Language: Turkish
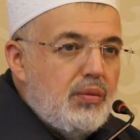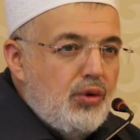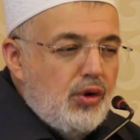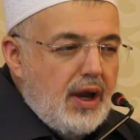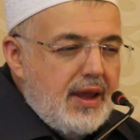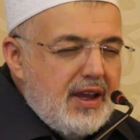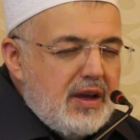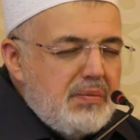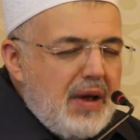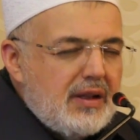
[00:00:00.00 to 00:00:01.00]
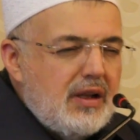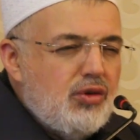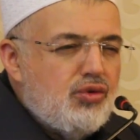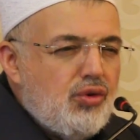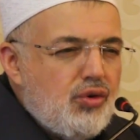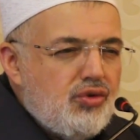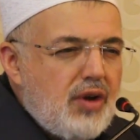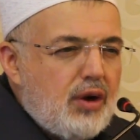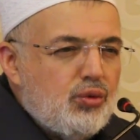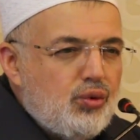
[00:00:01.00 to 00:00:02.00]
böyle hikmetli
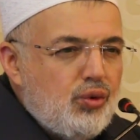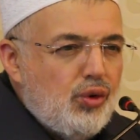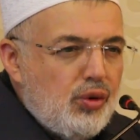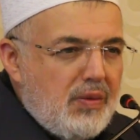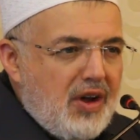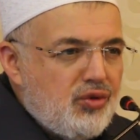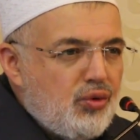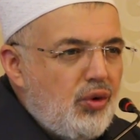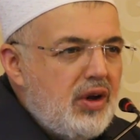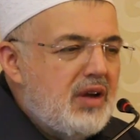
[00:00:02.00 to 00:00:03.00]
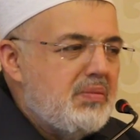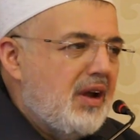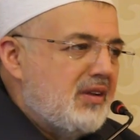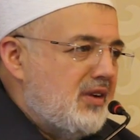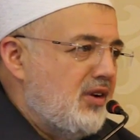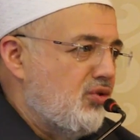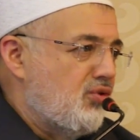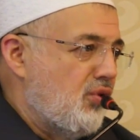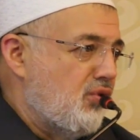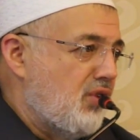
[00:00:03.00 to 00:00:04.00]
sözler duyulmaz. O hikmetli
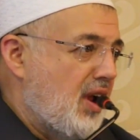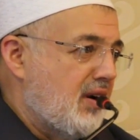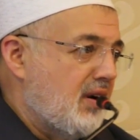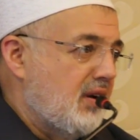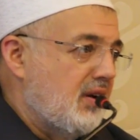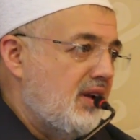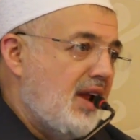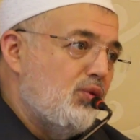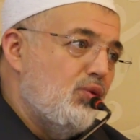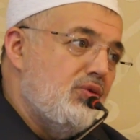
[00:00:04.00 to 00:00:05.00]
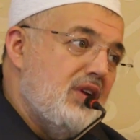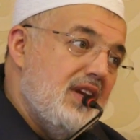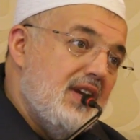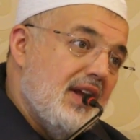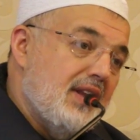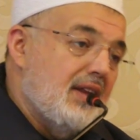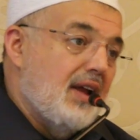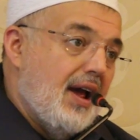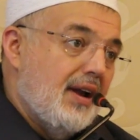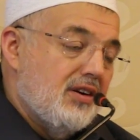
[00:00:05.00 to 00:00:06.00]
sözler ledünniyete
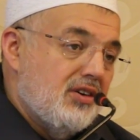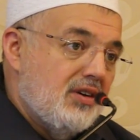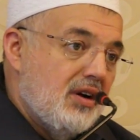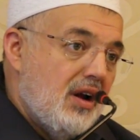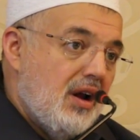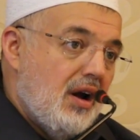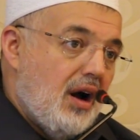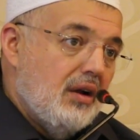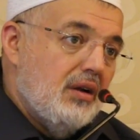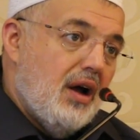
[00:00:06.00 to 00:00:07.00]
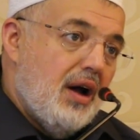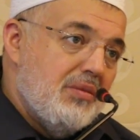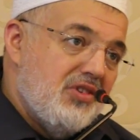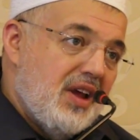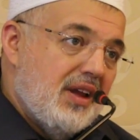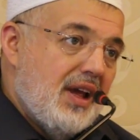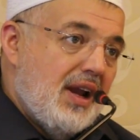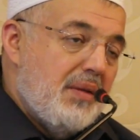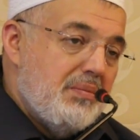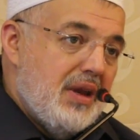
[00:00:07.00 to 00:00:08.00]
dayanır. Allah'ımızdan
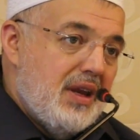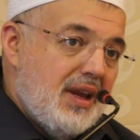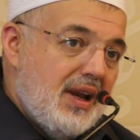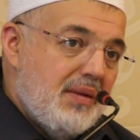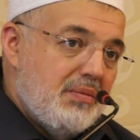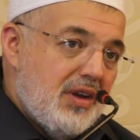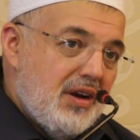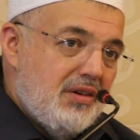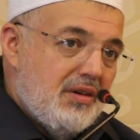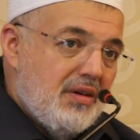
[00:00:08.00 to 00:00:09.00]
gelen bir ilimdir.